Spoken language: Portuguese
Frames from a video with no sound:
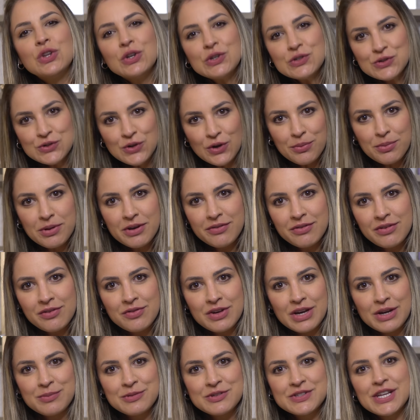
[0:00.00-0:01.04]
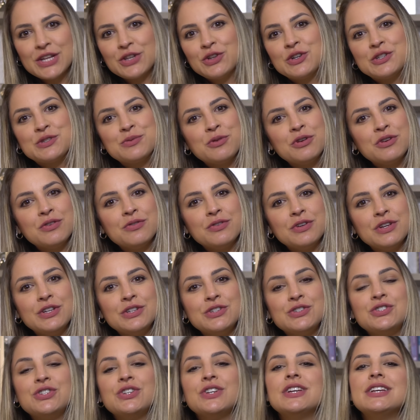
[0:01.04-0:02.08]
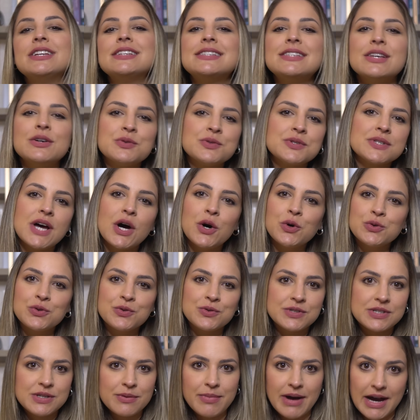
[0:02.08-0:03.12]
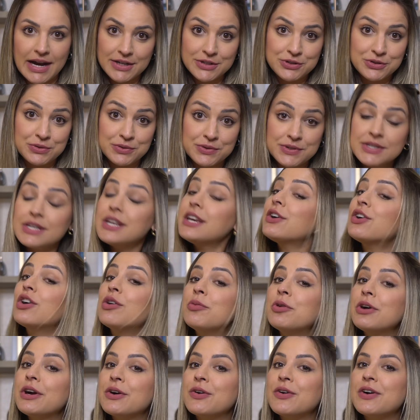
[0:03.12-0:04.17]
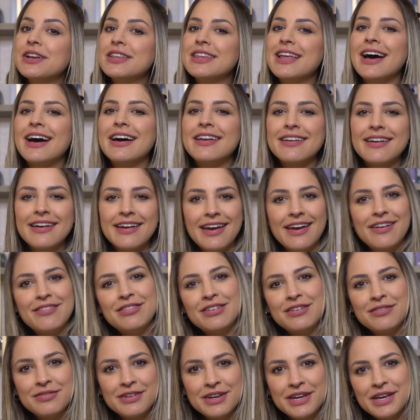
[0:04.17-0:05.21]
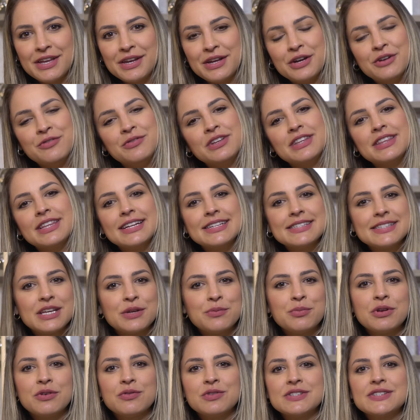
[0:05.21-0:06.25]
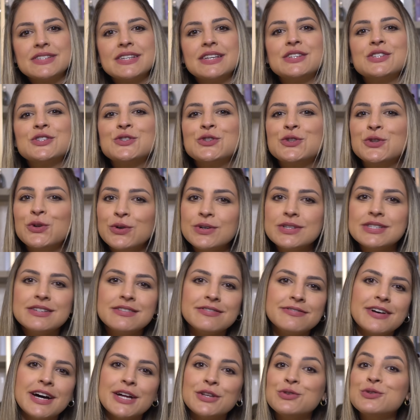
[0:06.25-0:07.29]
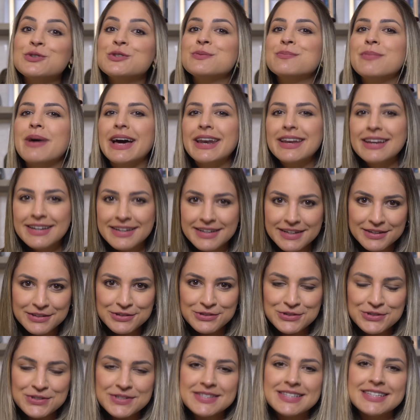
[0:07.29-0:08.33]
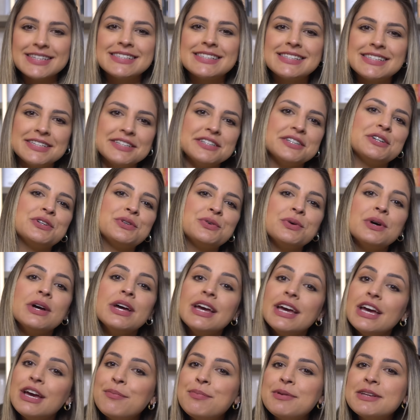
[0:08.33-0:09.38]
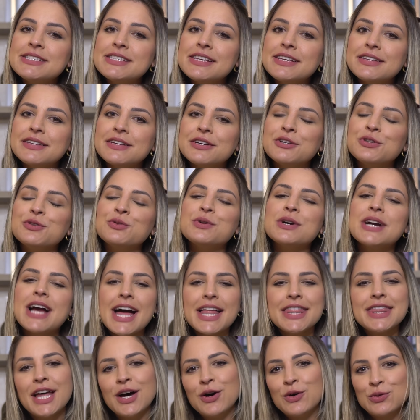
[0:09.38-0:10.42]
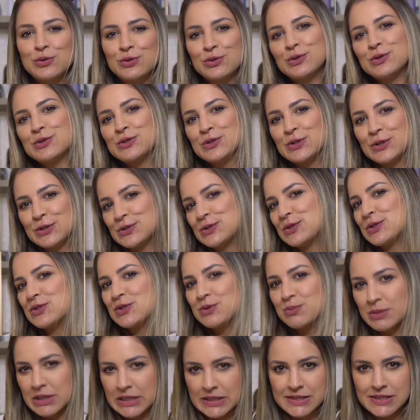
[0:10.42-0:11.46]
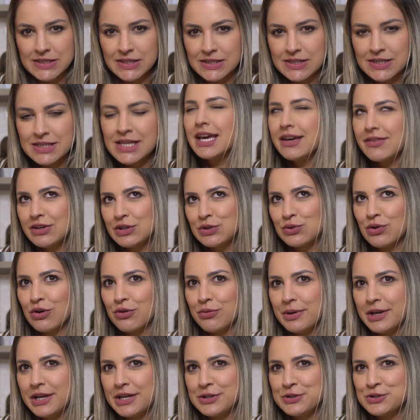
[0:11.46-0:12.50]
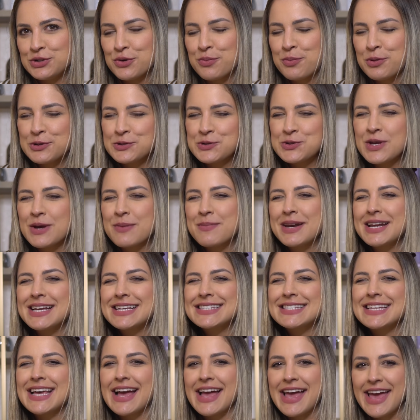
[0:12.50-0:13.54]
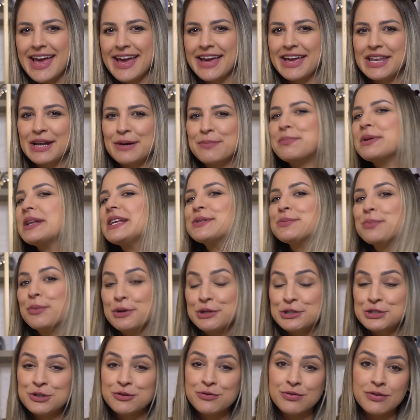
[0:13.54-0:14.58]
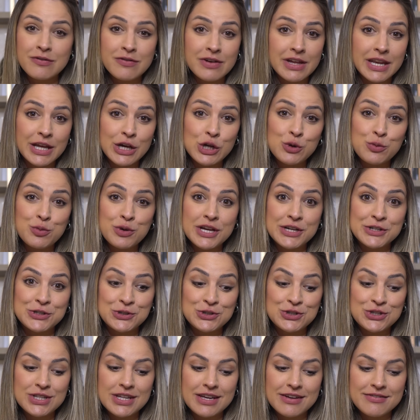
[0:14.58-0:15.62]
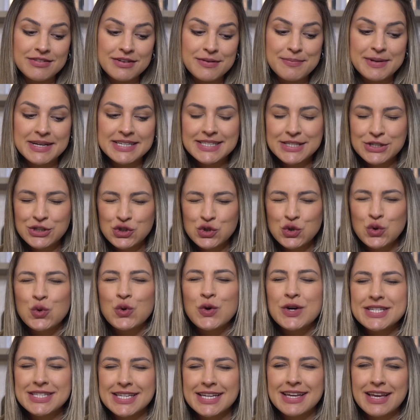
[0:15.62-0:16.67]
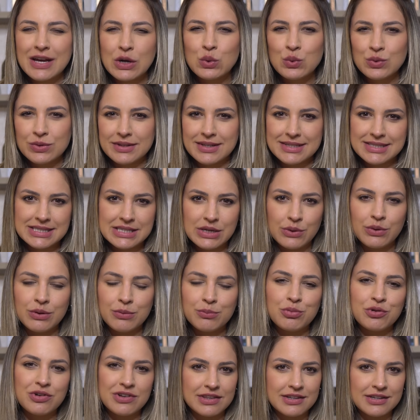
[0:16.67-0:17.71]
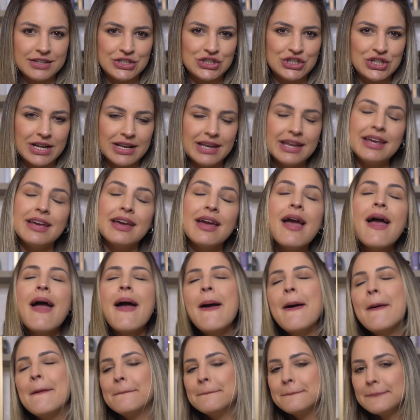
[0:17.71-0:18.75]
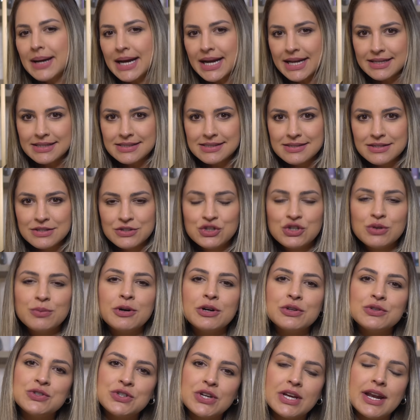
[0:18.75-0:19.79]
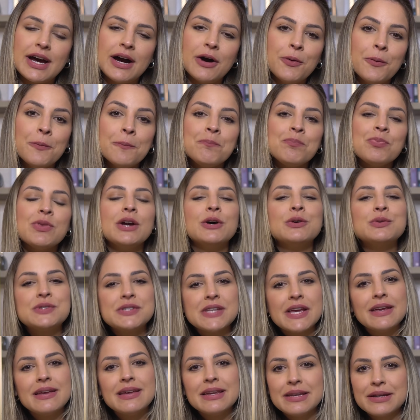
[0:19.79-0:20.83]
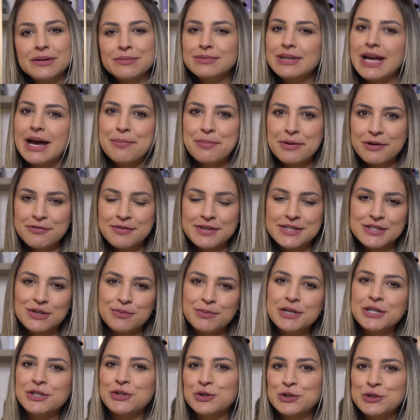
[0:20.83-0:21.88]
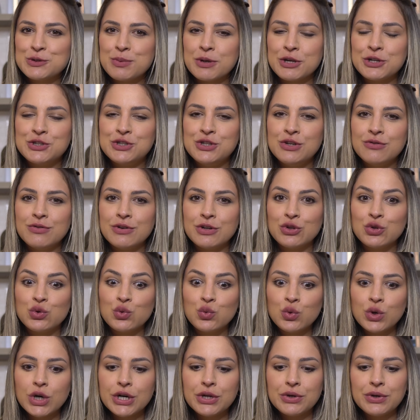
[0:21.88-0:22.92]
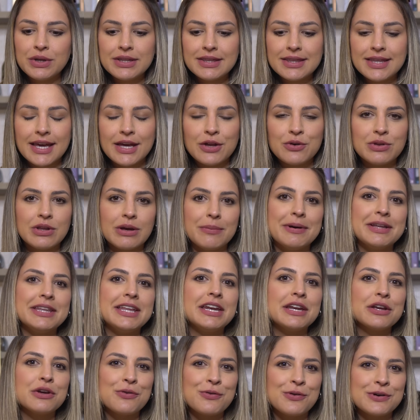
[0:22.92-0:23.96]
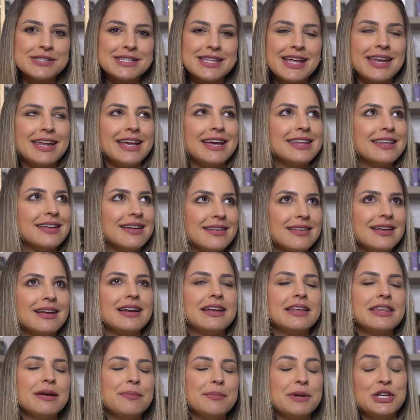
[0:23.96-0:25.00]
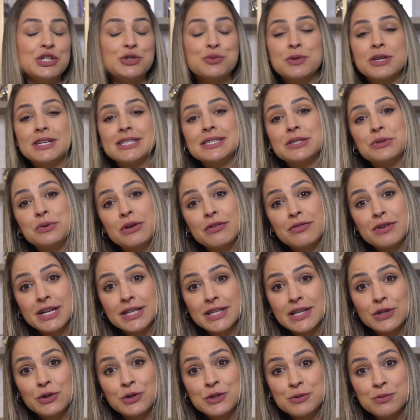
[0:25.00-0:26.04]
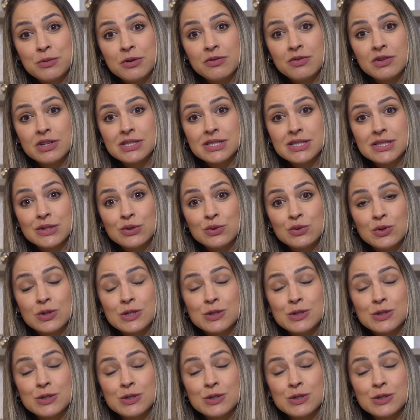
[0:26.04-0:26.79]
Nós sobrevivemos a 2020 e seus altos e baixos. E como recordar é viver, eu vim trazer para vocês 12 fatos marcantes desse ano, representando cada um dos nossos meses. Eventualmente, eu posso quebrar essa regra, principalmente em fevereiro, porque a gente teve bastante coisa que aconteceu importante ali, mas, de modo geral, eu sei que não dá para fazer uma retrospectiva do ano inteiro da maneira que eu gostaria detalhadamente, porque senão ia ficar até 2025,